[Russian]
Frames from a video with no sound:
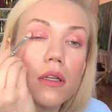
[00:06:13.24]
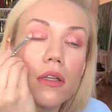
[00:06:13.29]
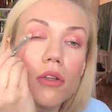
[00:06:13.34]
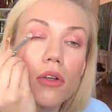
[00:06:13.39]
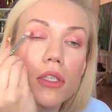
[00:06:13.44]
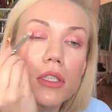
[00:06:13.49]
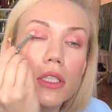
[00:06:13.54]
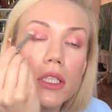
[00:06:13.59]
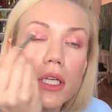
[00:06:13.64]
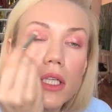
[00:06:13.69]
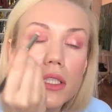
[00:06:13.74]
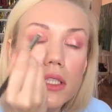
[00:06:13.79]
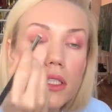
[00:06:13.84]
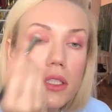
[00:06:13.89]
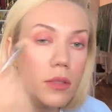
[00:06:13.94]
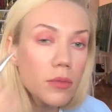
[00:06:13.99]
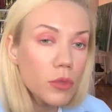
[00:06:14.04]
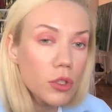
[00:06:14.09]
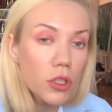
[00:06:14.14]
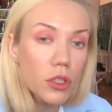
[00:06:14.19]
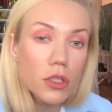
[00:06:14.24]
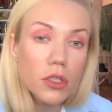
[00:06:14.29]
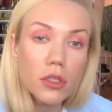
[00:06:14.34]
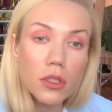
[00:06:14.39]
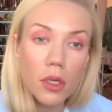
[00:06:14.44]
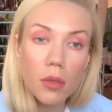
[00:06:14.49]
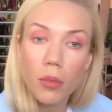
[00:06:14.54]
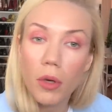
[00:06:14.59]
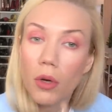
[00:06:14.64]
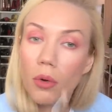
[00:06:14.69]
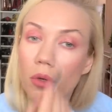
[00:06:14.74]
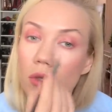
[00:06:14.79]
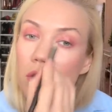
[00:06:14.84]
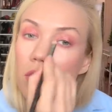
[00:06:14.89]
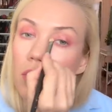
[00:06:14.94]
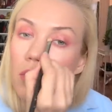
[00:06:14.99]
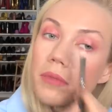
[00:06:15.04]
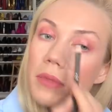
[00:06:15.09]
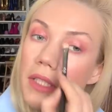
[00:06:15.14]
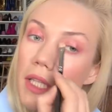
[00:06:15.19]
Но если хотите, можете и наоборот.
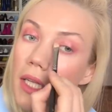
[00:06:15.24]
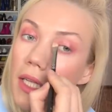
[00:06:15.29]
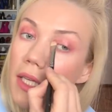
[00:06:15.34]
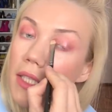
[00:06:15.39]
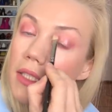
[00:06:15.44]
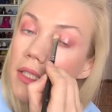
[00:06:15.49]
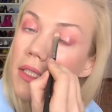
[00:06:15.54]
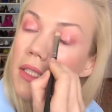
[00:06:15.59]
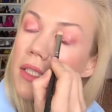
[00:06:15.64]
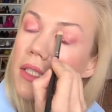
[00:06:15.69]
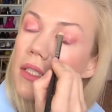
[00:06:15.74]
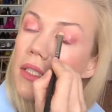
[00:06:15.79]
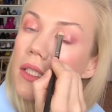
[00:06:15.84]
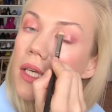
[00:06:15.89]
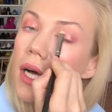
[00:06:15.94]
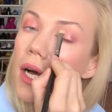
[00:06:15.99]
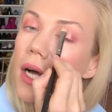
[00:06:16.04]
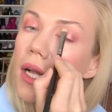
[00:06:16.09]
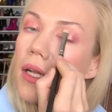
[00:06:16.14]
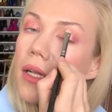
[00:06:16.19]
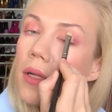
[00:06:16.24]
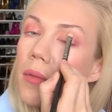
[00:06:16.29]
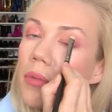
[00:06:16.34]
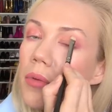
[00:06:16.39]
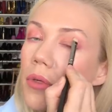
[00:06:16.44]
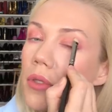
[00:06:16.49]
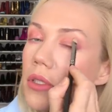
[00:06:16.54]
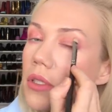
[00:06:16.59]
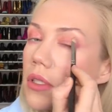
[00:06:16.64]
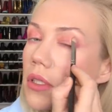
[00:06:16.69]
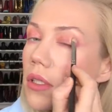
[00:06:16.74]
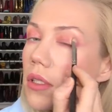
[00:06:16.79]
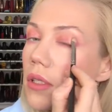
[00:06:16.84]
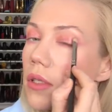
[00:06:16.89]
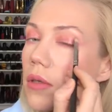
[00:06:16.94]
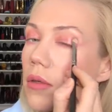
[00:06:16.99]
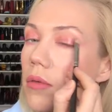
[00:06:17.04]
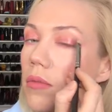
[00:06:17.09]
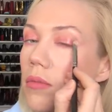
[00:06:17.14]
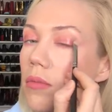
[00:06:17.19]
Металласт идеально
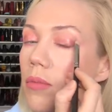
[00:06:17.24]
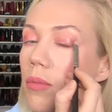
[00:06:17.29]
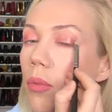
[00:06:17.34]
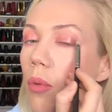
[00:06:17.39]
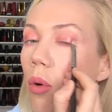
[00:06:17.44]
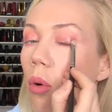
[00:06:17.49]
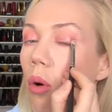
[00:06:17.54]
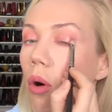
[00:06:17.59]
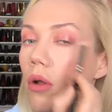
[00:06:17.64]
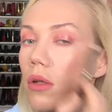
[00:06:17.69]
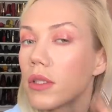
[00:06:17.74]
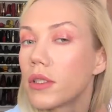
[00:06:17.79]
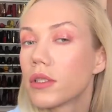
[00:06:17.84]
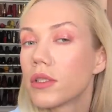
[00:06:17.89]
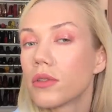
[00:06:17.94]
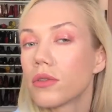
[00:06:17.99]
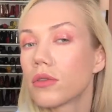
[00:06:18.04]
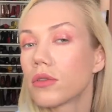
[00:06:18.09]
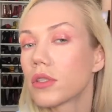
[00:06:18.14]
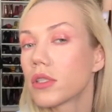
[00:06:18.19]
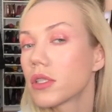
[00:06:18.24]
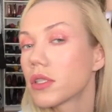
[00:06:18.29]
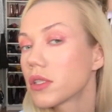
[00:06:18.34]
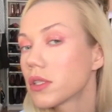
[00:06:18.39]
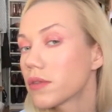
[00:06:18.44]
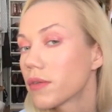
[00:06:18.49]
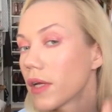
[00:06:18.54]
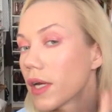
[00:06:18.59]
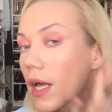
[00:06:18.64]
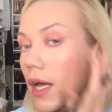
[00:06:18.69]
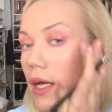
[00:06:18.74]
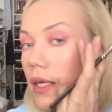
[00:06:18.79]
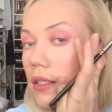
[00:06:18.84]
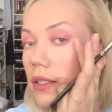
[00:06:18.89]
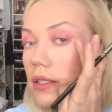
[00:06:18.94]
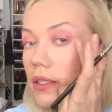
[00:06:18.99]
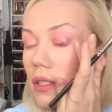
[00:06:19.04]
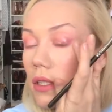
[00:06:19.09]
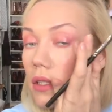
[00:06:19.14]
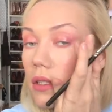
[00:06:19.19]
просто полностью
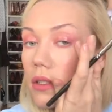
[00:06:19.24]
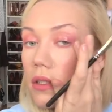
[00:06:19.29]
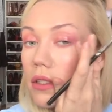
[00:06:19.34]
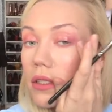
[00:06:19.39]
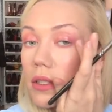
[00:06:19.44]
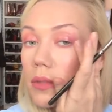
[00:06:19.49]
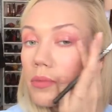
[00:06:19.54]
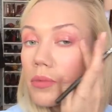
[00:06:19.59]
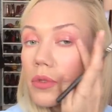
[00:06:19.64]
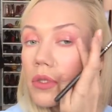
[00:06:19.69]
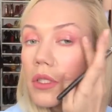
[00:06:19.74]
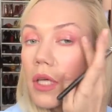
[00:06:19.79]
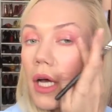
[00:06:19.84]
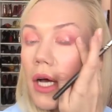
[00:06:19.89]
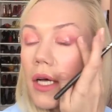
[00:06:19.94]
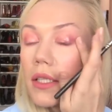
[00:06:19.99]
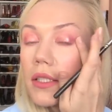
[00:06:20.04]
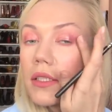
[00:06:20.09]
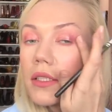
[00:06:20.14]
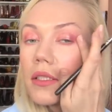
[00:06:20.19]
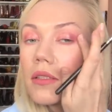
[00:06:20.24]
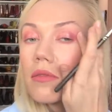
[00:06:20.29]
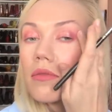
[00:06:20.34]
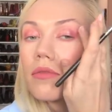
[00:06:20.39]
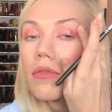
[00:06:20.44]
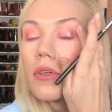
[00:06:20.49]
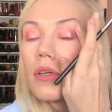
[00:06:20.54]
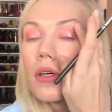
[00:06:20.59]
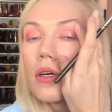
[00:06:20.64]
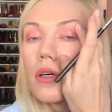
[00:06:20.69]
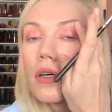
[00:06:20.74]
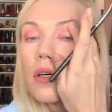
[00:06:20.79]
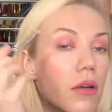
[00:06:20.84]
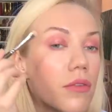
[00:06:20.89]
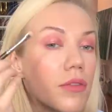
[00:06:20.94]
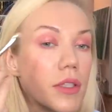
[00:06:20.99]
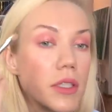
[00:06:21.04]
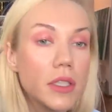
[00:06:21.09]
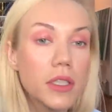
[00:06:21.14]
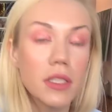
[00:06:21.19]
растворяется, распускается в
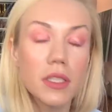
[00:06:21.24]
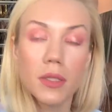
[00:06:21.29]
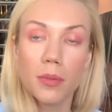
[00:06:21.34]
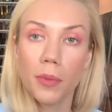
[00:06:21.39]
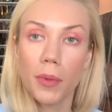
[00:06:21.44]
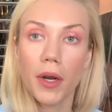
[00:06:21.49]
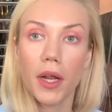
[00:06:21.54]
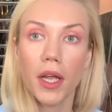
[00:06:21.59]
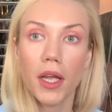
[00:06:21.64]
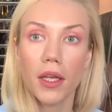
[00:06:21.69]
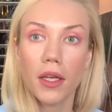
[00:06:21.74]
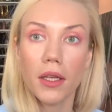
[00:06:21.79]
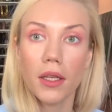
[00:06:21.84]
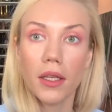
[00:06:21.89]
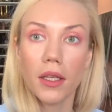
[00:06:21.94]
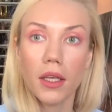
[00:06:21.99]
фиксит спрей.